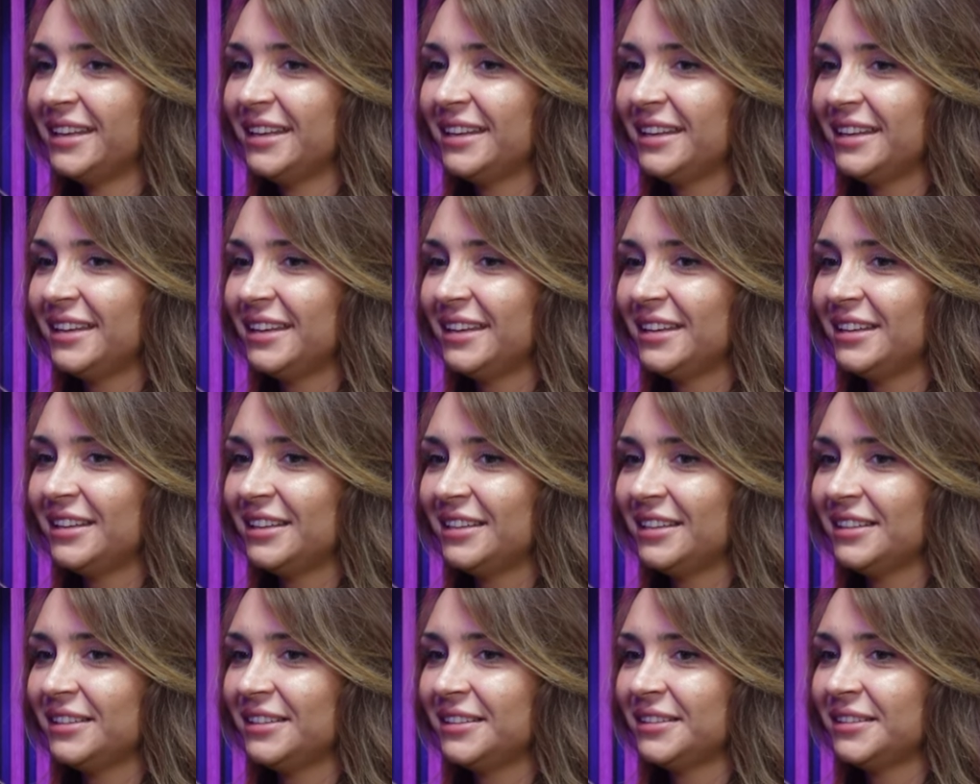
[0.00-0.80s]

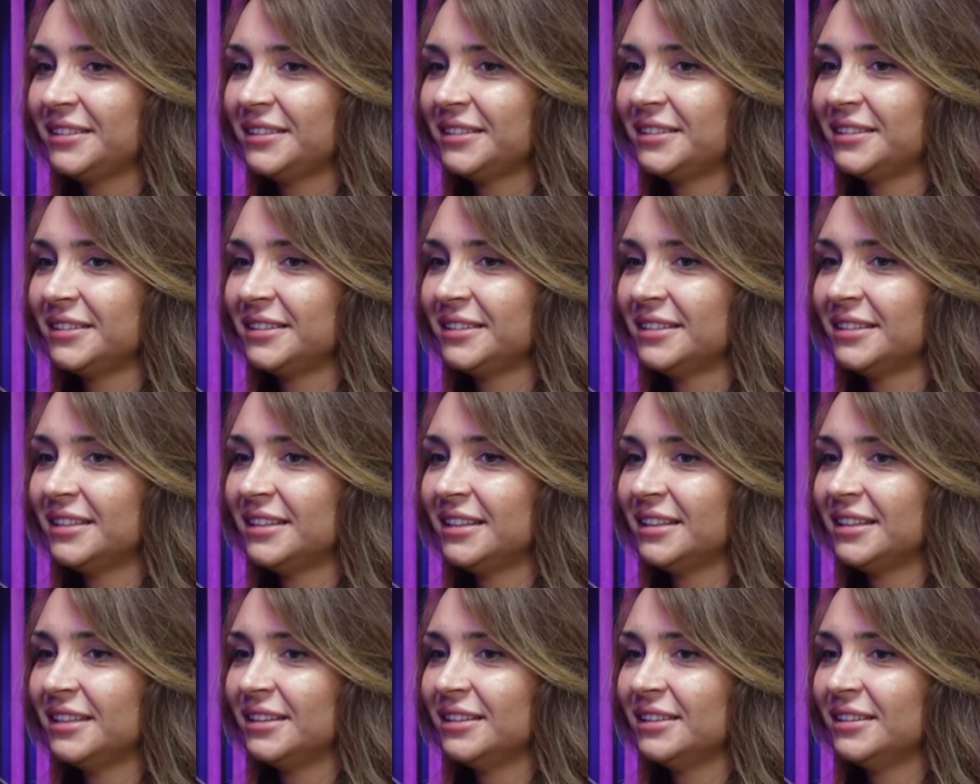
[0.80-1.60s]
E,
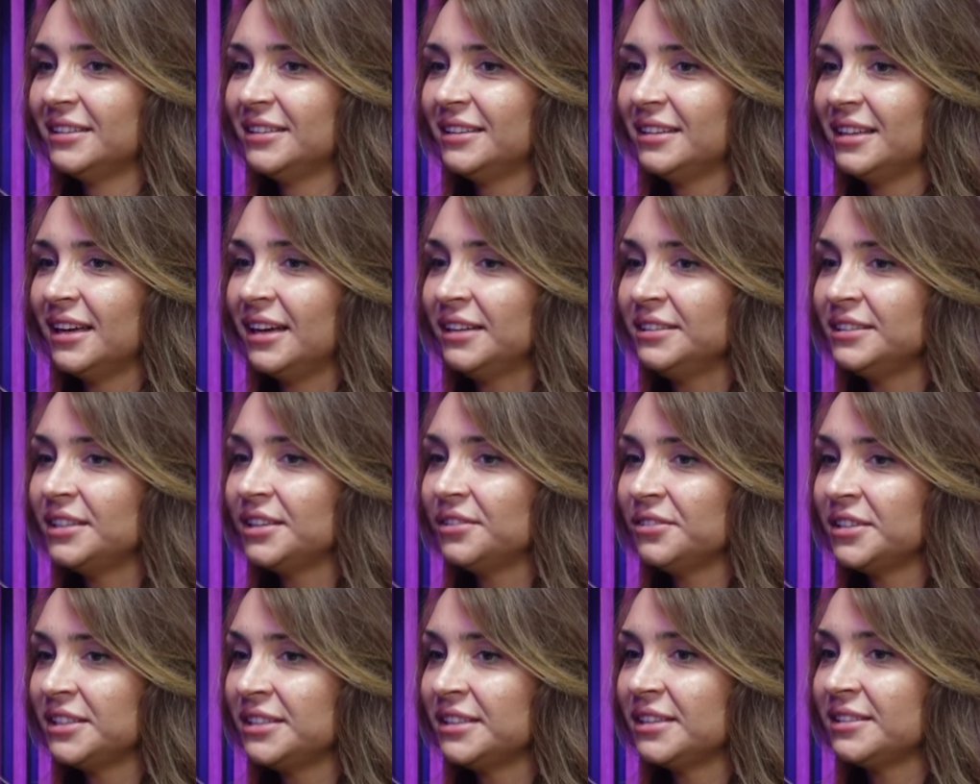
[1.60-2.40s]

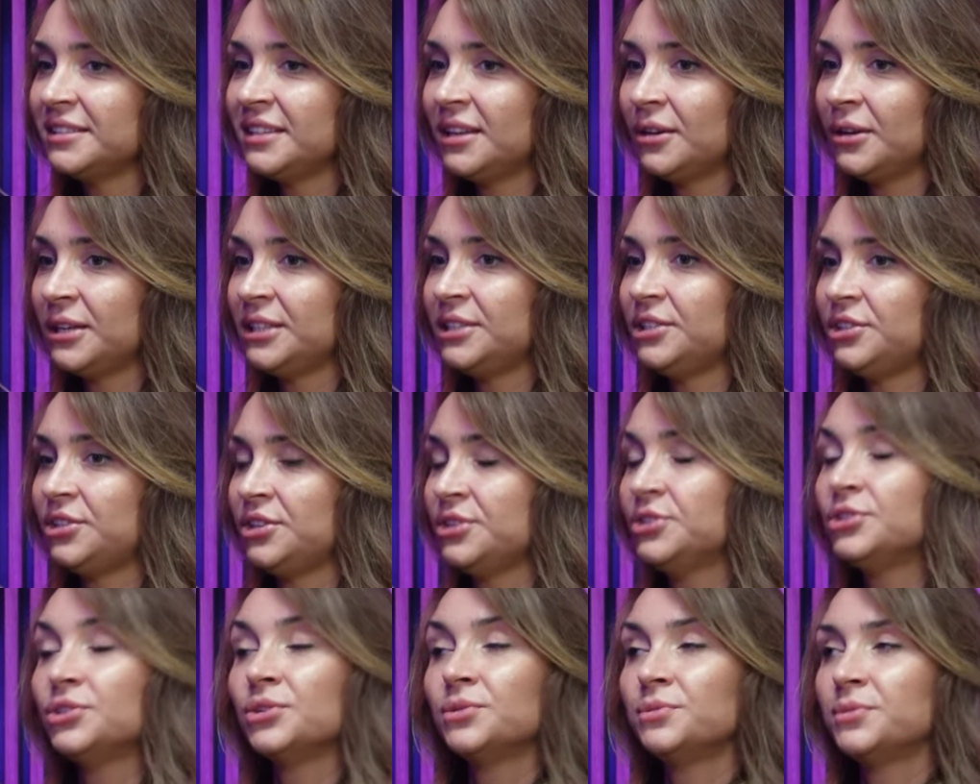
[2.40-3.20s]
akcja Gwiazdka stała się
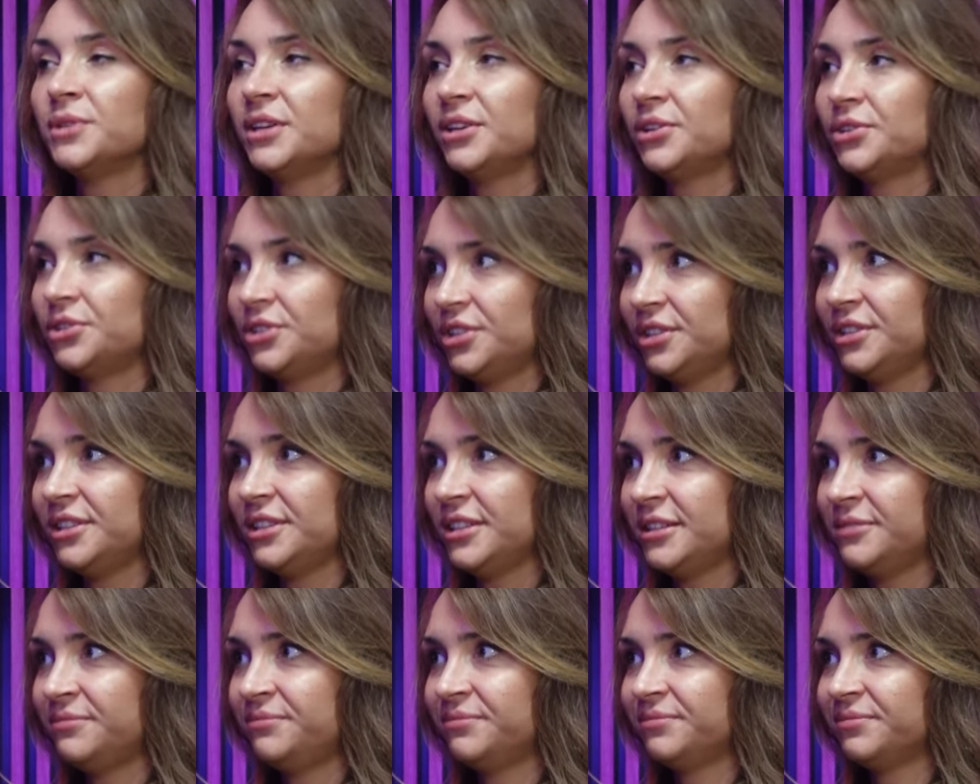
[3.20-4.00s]
częścią mojego
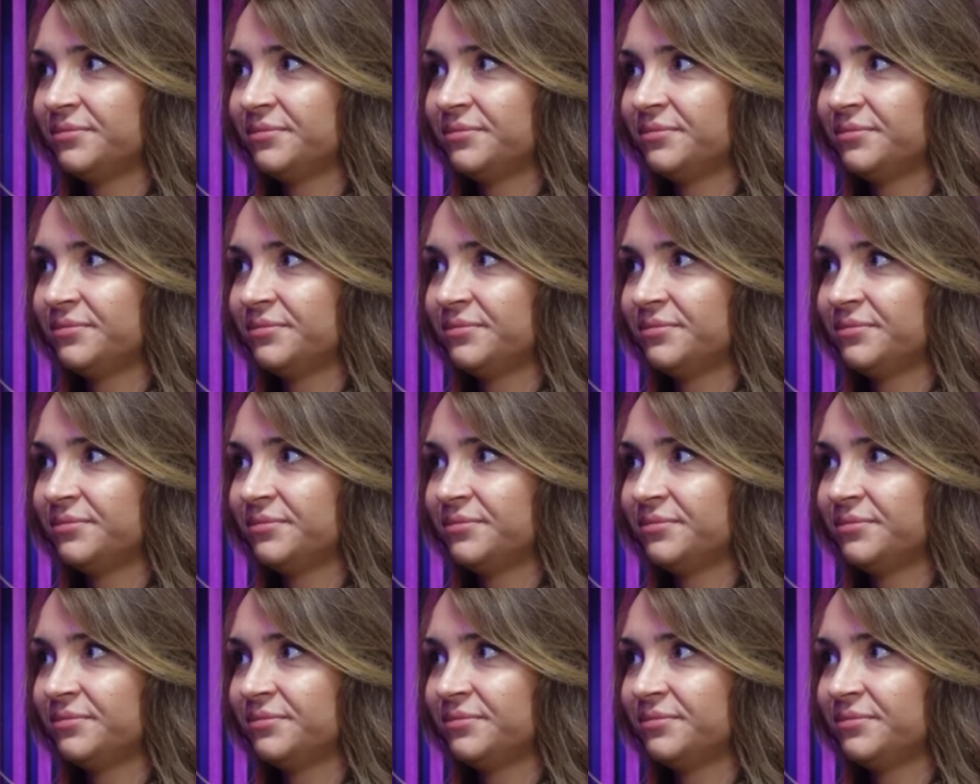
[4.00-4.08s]
życia